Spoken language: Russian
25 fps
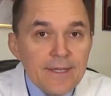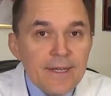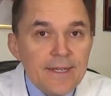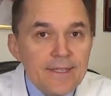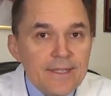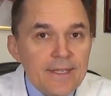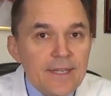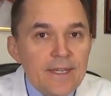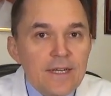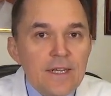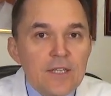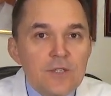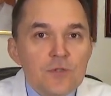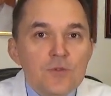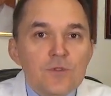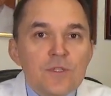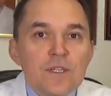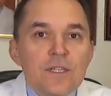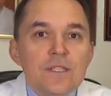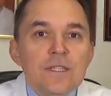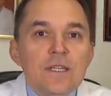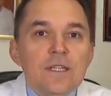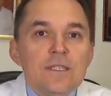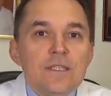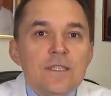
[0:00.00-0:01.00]
хотя я хочу
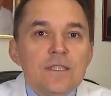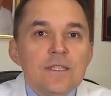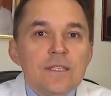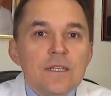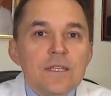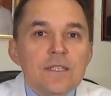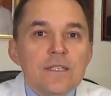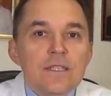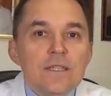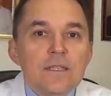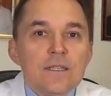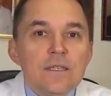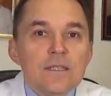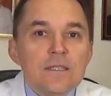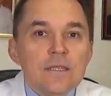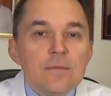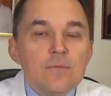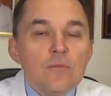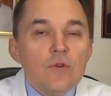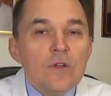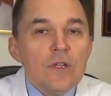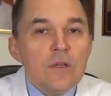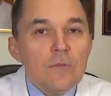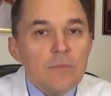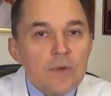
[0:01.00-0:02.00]
сказать, сейчас делается
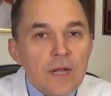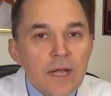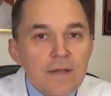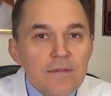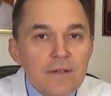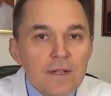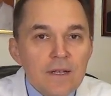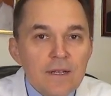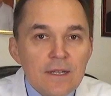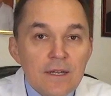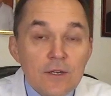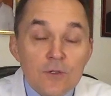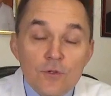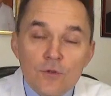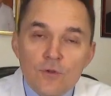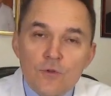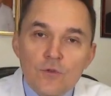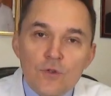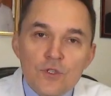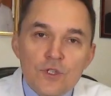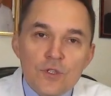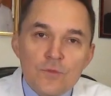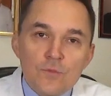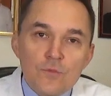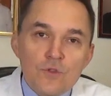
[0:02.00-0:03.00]
более правильно, кто
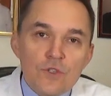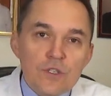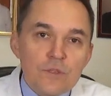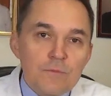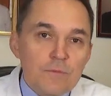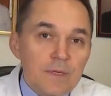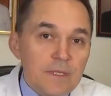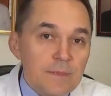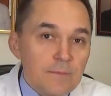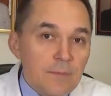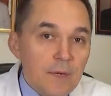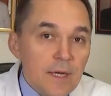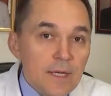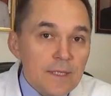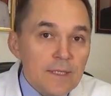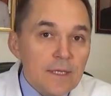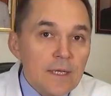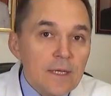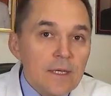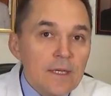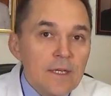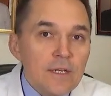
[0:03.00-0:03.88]
хочет, может поспать,